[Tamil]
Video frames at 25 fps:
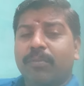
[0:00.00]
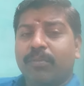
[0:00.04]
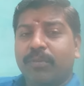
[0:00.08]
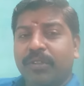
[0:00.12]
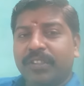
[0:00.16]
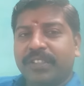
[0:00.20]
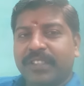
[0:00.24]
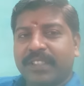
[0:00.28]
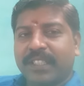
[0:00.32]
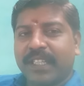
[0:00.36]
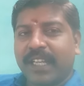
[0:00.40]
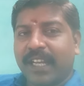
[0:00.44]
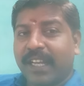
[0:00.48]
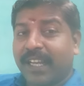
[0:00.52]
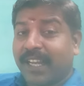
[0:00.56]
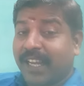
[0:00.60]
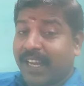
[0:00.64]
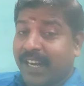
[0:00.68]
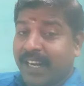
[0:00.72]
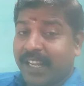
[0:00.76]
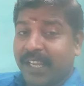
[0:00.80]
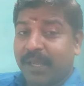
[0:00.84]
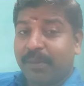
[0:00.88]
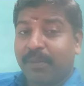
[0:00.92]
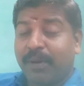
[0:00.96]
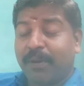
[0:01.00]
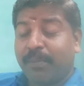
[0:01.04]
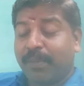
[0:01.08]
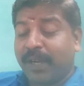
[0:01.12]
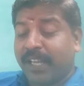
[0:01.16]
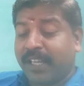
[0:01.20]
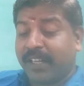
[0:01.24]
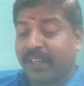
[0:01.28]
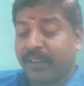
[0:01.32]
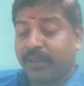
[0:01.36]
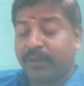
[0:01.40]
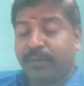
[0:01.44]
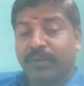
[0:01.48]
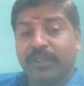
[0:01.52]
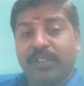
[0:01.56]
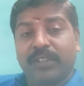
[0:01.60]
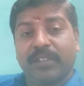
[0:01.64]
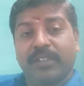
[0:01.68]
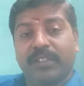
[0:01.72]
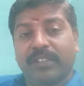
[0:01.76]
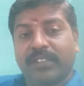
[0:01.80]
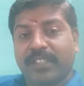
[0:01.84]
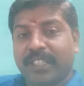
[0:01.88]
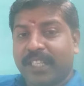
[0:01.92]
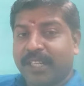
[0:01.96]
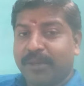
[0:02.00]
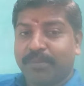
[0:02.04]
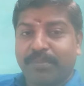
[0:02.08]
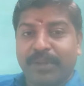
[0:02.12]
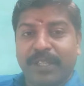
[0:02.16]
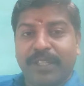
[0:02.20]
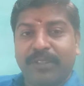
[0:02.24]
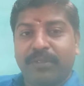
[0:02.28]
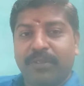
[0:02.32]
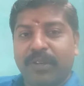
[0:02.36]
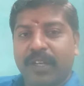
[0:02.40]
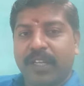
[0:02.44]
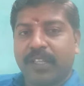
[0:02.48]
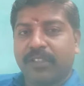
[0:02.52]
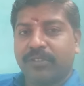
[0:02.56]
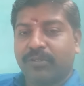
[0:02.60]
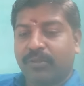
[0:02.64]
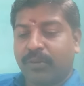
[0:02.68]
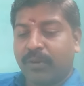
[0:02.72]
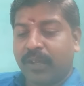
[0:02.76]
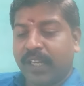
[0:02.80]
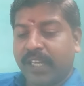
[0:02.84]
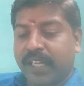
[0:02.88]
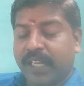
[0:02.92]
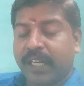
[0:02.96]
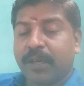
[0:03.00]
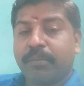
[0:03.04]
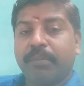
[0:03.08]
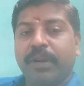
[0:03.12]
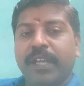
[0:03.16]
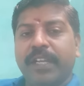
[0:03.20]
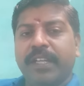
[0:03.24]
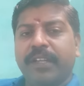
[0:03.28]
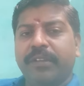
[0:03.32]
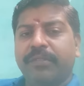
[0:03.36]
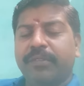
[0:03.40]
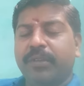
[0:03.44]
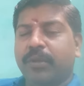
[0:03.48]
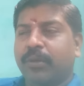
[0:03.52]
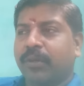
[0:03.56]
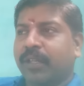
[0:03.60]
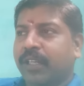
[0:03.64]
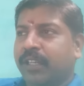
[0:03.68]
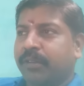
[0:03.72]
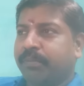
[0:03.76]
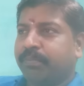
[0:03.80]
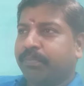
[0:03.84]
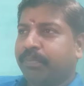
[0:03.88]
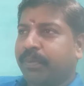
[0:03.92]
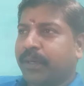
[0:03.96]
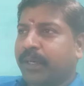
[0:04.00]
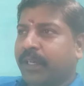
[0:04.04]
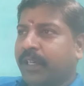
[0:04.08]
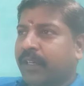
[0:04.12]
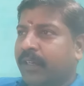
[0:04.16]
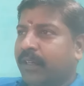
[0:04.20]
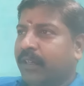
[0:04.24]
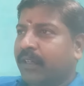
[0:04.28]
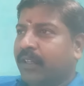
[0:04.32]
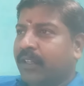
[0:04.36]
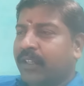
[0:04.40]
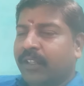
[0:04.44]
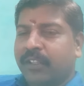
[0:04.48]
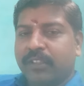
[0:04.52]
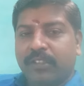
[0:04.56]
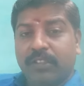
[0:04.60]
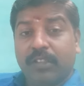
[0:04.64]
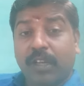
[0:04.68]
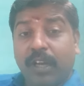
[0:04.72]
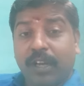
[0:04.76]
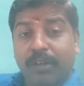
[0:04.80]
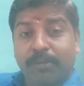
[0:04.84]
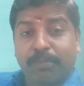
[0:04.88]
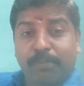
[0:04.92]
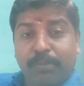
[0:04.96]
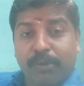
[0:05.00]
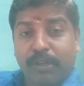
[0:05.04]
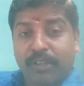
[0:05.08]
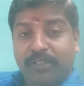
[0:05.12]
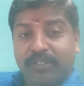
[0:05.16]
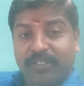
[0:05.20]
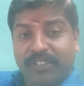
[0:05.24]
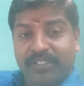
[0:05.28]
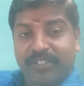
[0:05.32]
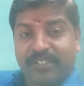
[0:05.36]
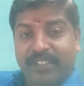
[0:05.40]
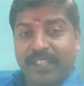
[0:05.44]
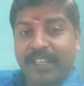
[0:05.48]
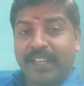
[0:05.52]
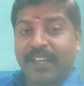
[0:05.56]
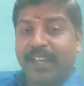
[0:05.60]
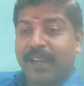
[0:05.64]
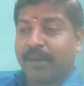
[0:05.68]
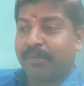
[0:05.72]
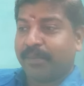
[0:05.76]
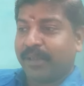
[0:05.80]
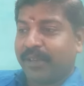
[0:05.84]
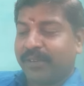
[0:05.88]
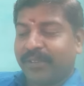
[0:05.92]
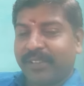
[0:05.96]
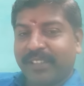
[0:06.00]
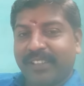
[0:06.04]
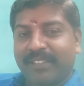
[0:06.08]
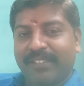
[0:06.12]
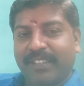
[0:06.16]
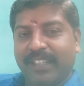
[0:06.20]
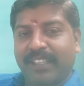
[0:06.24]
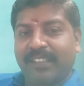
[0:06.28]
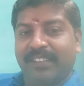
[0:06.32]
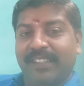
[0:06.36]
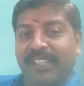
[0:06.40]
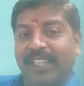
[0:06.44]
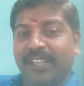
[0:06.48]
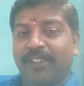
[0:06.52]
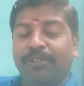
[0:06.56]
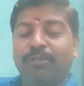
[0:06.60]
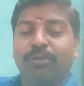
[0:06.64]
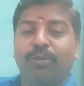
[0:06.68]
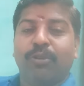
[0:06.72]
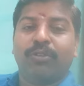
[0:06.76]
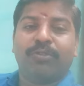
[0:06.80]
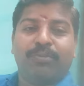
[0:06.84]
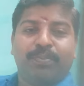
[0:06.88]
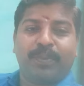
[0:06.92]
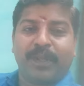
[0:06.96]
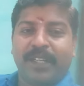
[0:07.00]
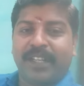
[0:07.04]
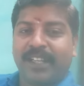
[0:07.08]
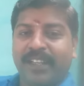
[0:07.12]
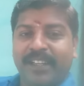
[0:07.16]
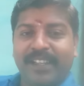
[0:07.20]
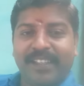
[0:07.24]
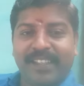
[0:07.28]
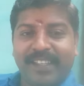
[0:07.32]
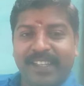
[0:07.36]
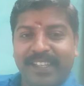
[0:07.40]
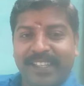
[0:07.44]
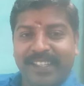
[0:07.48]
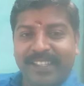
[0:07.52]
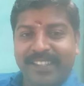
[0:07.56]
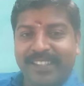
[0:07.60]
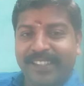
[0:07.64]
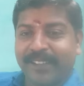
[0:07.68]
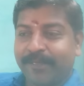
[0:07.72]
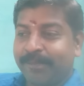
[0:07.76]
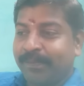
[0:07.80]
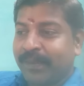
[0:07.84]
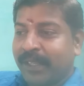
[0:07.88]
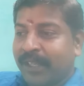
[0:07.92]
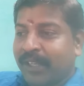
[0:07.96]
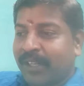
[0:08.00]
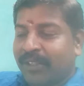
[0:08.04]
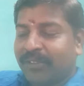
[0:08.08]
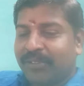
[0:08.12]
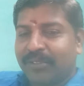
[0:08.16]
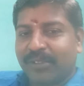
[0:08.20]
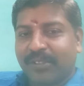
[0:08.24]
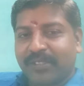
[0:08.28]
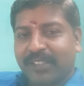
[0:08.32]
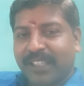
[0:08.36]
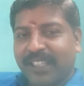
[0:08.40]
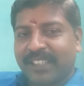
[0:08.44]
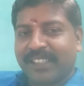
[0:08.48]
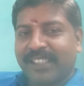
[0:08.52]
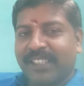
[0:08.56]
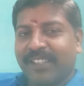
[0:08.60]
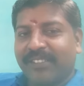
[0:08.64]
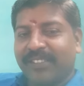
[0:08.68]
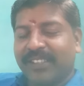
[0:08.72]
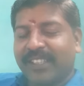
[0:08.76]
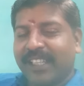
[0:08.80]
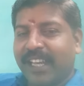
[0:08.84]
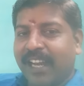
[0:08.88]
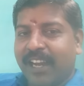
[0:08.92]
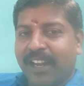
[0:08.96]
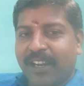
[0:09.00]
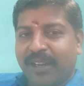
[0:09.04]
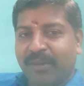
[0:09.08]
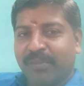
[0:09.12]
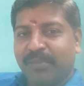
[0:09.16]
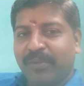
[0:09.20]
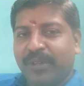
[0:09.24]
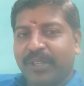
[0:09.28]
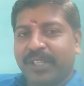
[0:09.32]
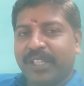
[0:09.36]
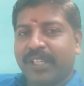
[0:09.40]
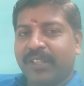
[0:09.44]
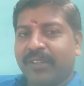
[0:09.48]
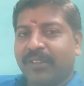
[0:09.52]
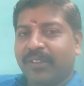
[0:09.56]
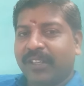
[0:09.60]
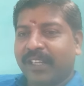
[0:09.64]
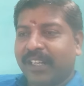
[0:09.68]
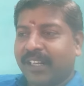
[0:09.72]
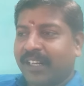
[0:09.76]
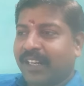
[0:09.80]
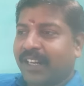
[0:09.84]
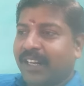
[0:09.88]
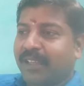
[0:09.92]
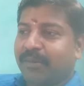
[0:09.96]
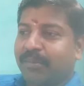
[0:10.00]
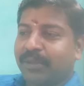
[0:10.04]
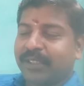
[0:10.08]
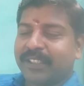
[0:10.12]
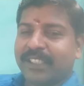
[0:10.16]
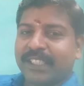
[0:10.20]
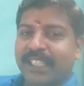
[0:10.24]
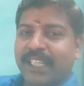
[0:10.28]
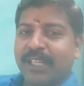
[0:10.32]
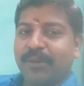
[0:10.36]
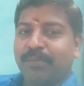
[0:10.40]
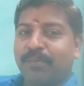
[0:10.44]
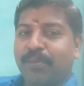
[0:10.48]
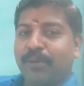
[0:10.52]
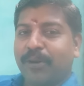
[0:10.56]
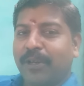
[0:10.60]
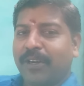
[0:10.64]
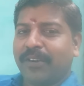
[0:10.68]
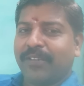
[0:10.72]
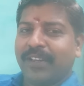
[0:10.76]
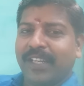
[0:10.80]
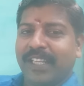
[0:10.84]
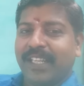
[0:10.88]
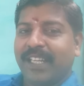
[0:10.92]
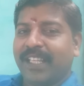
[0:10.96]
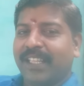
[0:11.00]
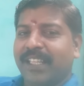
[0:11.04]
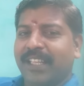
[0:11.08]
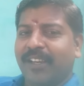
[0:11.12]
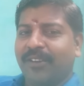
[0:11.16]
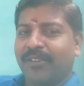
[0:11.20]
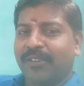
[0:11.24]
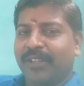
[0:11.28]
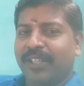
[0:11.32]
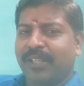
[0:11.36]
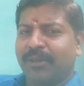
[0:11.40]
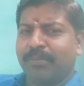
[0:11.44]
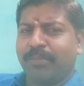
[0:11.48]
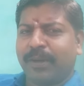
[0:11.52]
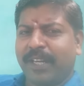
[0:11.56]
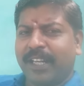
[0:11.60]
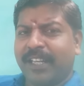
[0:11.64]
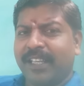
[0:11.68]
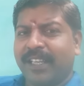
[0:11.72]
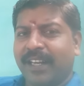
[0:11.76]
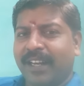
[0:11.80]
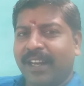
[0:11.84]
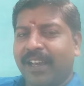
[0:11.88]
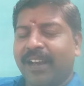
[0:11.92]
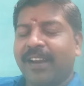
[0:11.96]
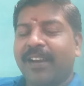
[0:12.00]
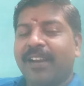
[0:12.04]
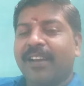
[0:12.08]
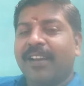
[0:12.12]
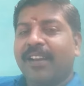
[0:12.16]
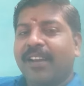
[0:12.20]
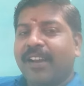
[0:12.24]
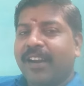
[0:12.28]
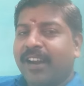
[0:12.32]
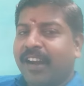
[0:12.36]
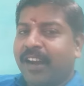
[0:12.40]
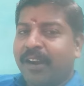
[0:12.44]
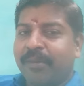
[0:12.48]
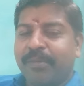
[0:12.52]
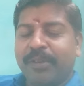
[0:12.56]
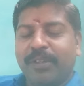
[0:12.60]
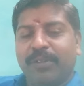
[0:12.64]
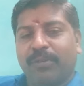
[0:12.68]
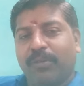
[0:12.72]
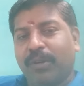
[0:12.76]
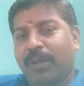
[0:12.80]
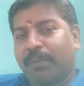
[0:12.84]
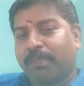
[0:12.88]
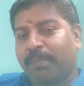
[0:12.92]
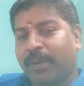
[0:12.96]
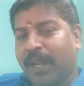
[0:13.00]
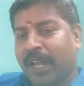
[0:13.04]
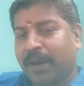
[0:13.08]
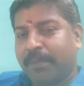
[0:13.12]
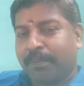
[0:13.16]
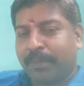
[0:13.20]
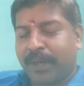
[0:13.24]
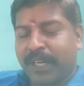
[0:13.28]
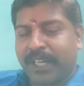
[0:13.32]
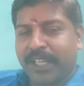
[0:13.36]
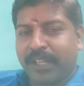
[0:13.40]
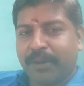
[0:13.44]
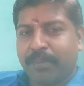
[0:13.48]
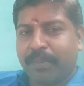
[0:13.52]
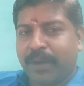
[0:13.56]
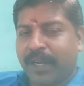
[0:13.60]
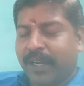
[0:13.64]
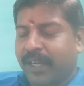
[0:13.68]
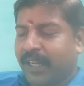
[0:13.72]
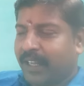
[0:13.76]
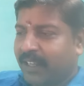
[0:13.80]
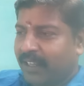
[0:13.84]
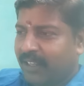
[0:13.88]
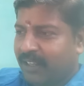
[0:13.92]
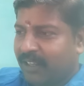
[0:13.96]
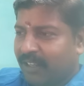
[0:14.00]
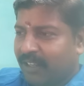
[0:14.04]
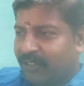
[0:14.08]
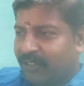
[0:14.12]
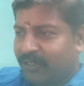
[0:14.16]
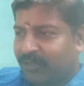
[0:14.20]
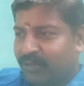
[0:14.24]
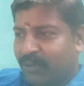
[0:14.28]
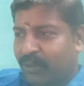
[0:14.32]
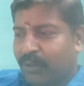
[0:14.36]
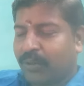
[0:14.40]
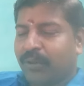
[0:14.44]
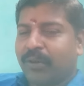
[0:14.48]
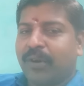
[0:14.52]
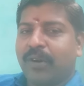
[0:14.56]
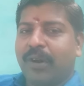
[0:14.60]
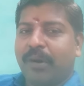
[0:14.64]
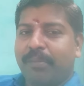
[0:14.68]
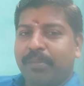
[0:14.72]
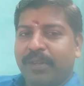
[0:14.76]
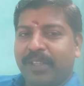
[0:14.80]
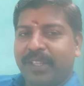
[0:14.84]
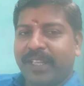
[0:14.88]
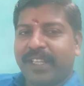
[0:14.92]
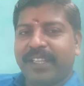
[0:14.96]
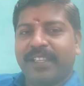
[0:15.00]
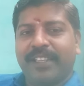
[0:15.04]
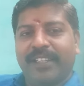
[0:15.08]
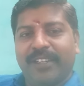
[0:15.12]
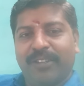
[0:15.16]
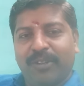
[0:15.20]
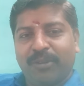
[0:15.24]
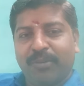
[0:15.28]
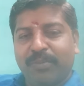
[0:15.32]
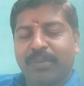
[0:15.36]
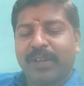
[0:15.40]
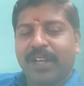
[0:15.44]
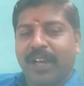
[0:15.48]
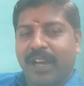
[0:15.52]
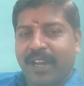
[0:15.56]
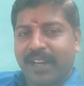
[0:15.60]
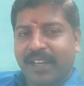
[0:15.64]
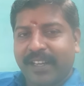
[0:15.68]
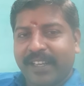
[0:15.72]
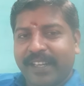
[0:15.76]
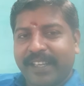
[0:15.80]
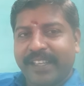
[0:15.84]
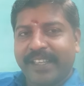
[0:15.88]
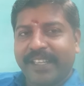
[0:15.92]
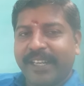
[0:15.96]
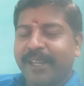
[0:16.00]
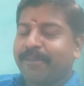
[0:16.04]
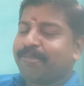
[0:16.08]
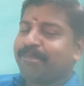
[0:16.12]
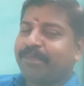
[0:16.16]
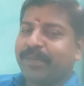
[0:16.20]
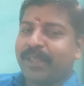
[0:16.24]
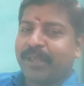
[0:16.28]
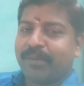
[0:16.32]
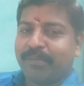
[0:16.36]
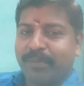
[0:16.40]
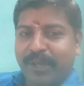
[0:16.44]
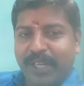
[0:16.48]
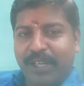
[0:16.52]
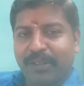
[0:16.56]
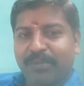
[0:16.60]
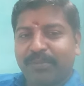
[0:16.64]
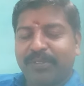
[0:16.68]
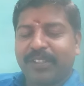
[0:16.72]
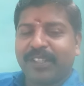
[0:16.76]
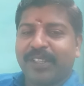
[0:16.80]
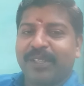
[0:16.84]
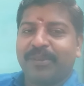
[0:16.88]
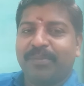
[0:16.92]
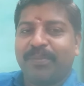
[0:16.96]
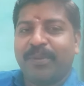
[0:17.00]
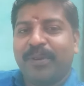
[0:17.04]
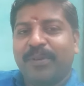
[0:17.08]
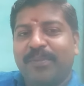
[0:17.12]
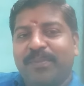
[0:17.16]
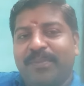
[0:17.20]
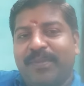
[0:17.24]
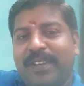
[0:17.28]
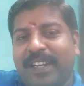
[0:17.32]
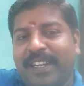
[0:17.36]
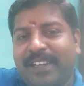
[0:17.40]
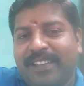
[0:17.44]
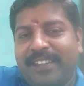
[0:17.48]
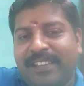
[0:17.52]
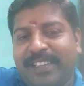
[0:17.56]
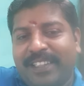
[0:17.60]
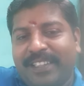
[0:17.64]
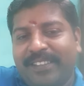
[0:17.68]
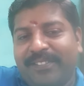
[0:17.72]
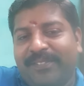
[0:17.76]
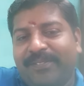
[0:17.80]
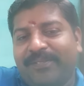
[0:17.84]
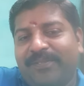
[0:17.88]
முடிச்சிருக்காங்க அநேகமாக பைரவி வந்து சென்னை போயிட்டு வாங்கன்னு சொல்லுவாங்க ஏன்னா பைரவியோட இப்போ தாட் ப்ராசஸ் எல்லாமே வந்து சக்தியை க்ளோஸ் பண்ணுறதுல தானே இருக்குது ஸோ சக்தியை வந்து ஆளை முடிக்கணுங்கிறனால இப்போ சென்னை போகிற வழியில் ஏதாவது ஒன்று பண்ணிடலாம் அப்படின்னு கூட பிளான் பண்ணியிருப்பாங்க ஸோ அப்படி தான் இருக்கும் நான் நினைக்கிறேன் மீண்டும் சந்திப்போம் நன்றி